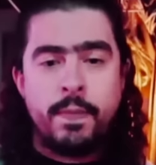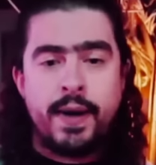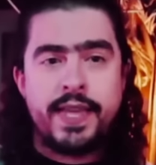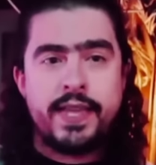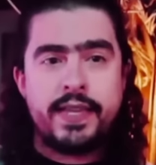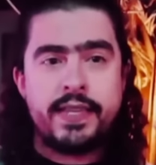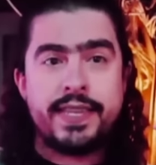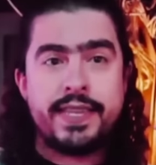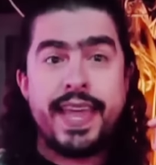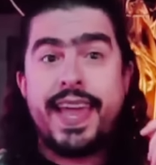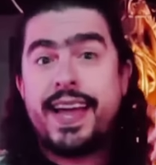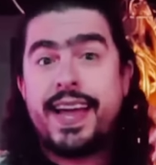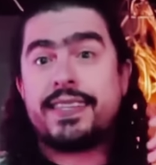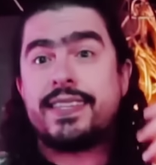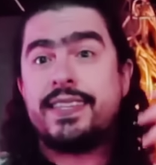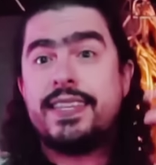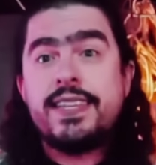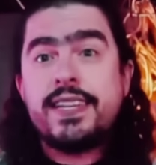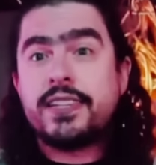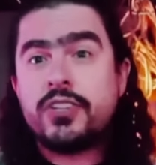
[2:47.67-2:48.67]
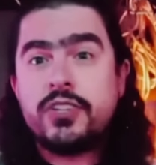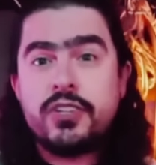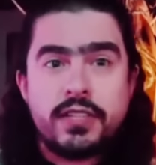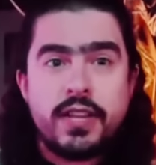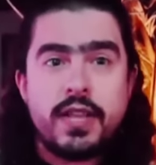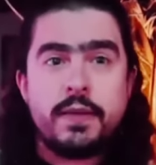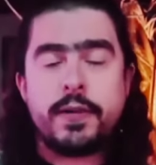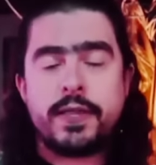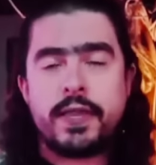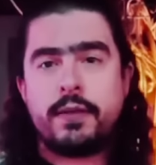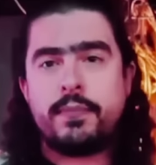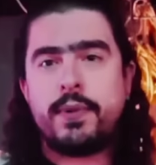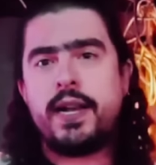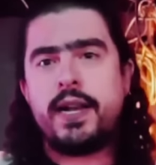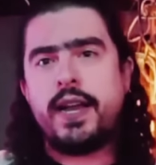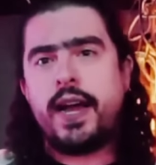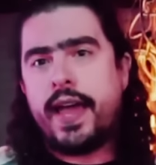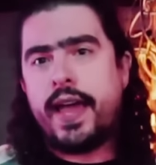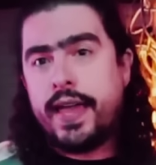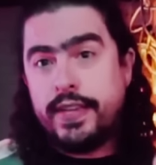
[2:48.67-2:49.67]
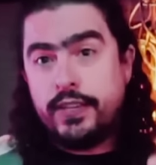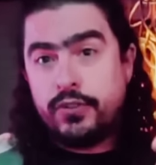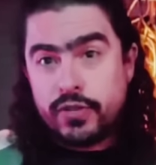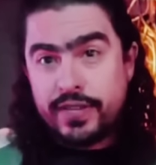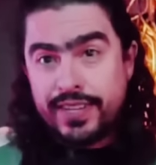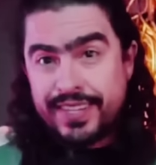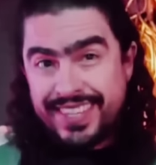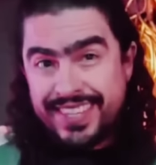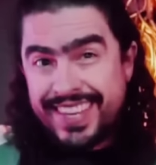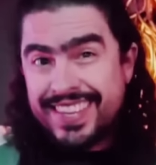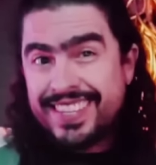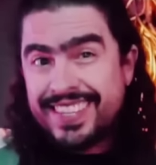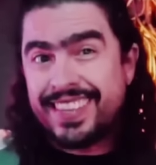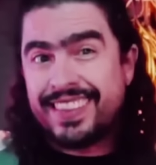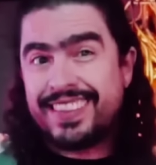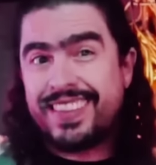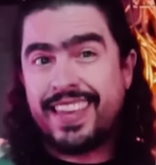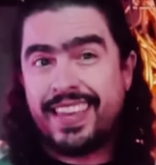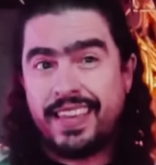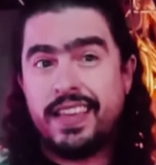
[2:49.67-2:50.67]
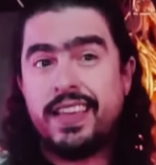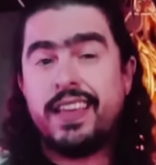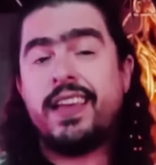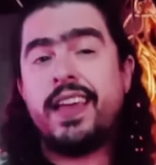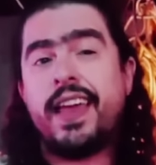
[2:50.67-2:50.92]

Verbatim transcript: Mas é assim que a gente tem para trabalhar, é isso que a ciência tem,